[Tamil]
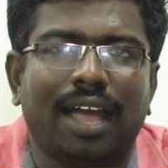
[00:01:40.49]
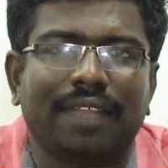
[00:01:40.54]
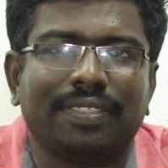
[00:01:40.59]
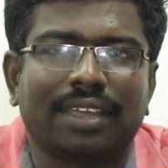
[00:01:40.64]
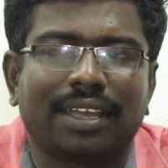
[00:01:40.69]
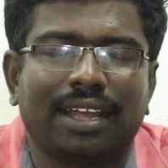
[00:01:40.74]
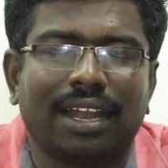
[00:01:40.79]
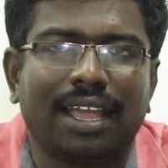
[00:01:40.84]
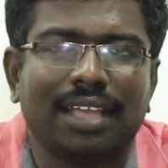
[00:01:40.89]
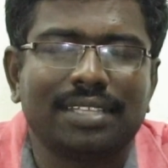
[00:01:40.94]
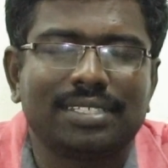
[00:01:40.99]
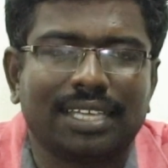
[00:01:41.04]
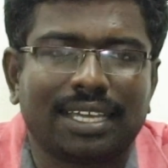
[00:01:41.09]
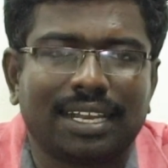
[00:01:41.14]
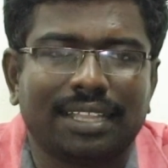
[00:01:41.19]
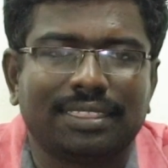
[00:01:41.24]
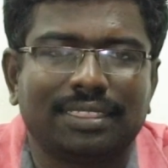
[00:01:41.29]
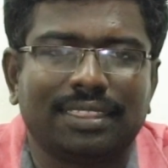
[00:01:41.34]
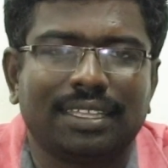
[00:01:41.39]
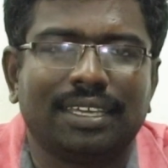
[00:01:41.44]
அந்த
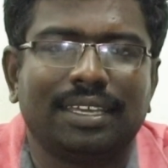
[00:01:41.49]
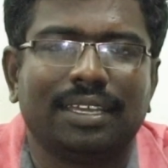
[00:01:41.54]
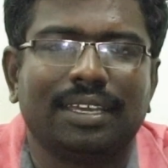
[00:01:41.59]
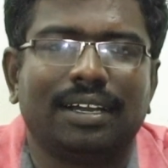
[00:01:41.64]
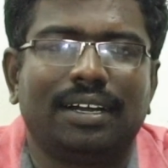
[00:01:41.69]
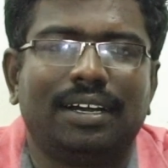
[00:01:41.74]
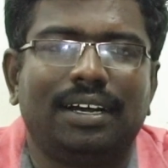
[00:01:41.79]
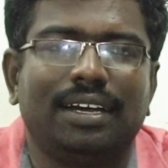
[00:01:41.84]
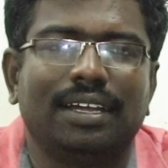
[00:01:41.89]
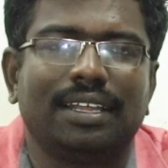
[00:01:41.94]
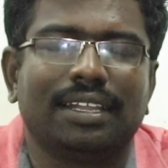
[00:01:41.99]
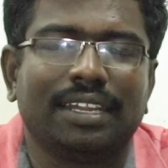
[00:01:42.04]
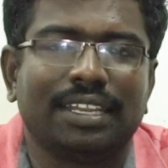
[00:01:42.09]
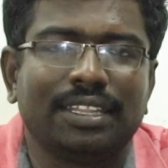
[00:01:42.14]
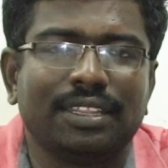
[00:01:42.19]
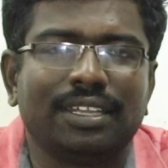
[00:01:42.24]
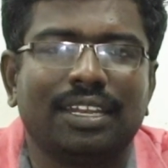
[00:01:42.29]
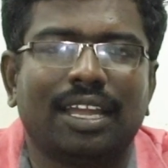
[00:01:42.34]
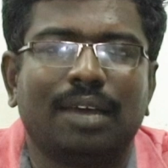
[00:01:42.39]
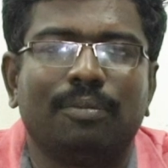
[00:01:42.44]
கலாச்சாரத்தை
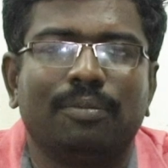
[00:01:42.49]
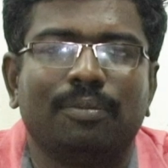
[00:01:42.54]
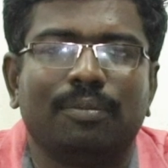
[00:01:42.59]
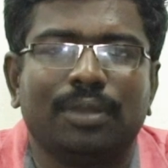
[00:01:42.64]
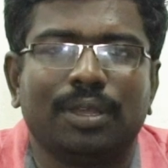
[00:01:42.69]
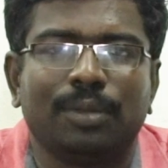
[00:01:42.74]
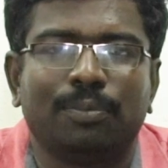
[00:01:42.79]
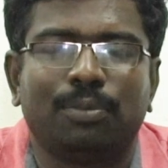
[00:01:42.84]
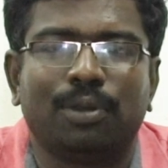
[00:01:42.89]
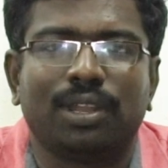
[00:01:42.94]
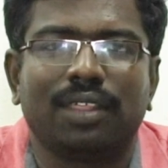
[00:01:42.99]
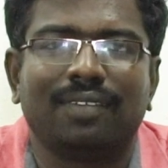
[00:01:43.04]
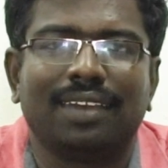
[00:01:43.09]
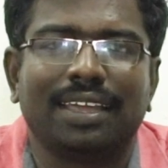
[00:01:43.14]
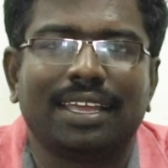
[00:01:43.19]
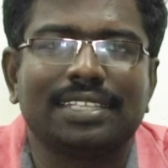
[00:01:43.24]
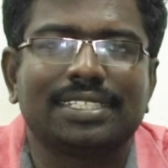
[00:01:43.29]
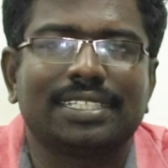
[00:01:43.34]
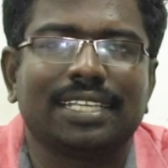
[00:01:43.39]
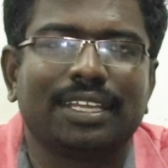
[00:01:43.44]
இருந்து நாம் இப்பொழுது
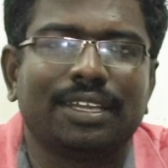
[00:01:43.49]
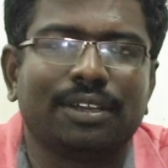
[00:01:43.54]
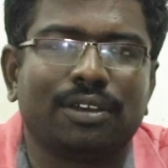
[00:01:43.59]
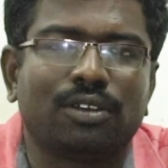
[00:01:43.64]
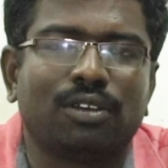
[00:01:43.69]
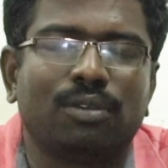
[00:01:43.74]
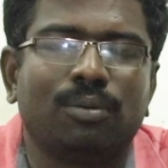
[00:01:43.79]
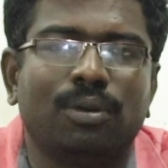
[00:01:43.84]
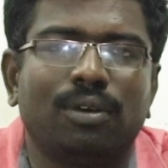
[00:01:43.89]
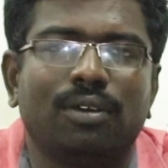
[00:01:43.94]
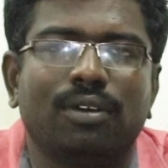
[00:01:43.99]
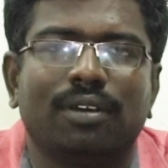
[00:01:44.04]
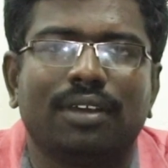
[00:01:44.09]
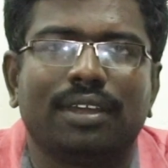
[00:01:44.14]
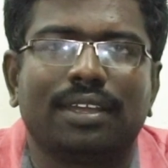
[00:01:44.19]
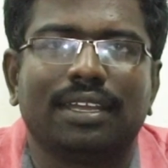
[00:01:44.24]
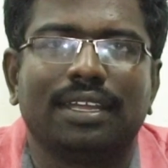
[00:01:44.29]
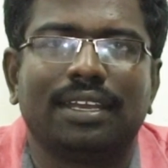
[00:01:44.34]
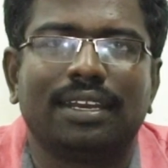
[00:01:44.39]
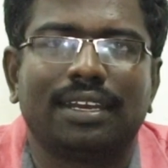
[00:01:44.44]
விலகிச் செல்கின்றோமோ
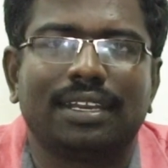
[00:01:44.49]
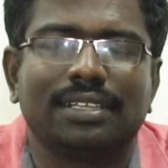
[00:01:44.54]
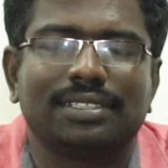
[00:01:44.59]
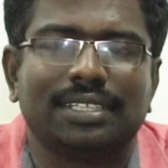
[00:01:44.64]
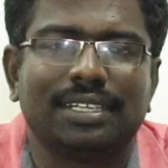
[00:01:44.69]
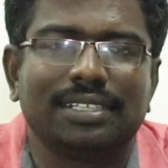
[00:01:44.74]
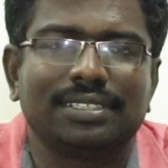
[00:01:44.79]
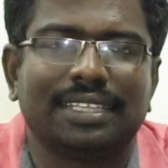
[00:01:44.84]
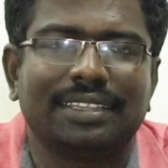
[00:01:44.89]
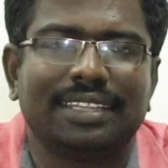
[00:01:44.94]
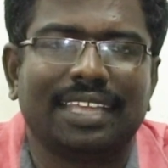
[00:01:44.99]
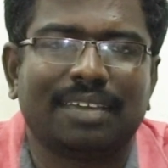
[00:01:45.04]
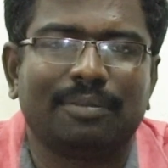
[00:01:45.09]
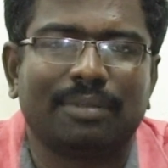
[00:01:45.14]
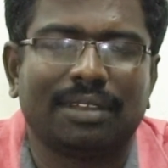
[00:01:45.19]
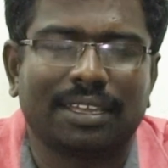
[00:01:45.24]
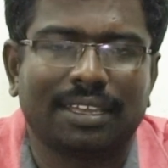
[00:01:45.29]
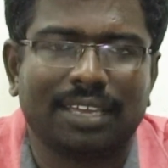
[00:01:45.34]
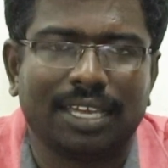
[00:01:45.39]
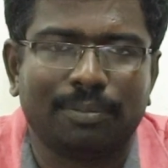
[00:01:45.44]
என்ற சிறு
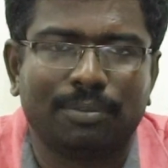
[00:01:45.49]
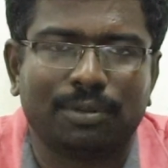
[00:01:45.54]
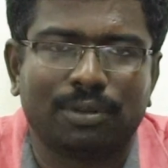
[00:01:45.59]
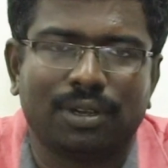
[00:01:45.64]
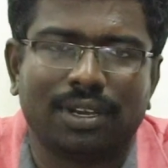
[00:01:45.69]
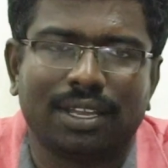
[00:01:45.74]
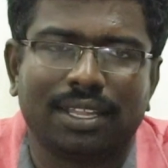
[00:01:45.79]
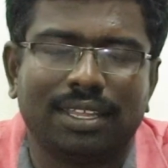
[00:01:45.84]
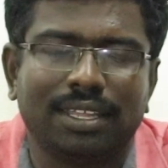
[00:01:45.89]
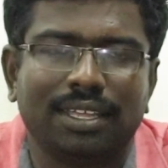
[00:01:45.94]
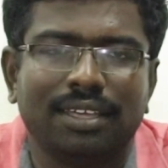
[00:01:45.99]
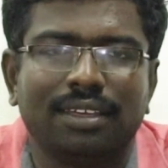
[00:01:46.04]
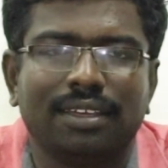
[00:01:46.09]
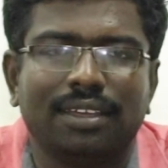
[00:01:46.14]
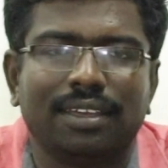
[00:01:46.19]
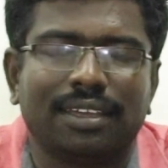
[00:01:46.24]
சந்தேகம் எனக்கு ஏற்பட்டுள்ளது